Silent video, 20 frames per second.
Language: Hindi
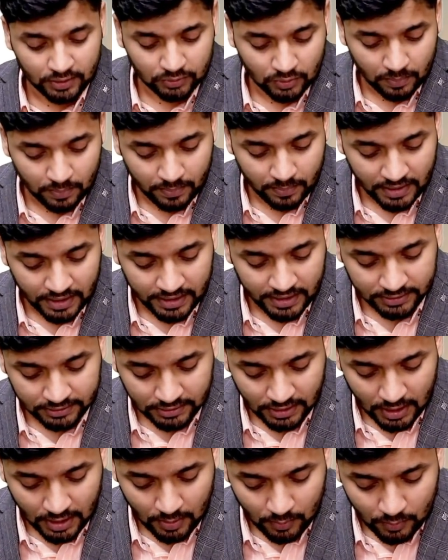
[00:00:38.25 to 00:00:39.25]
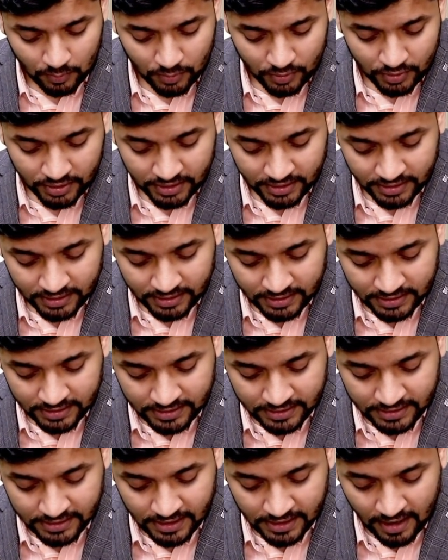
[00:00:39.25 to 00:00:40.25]
तो मैं लिखता हूँ
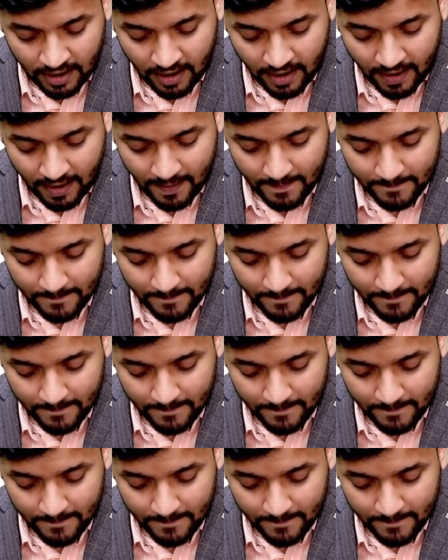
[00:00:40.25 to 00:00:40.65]
यहाँ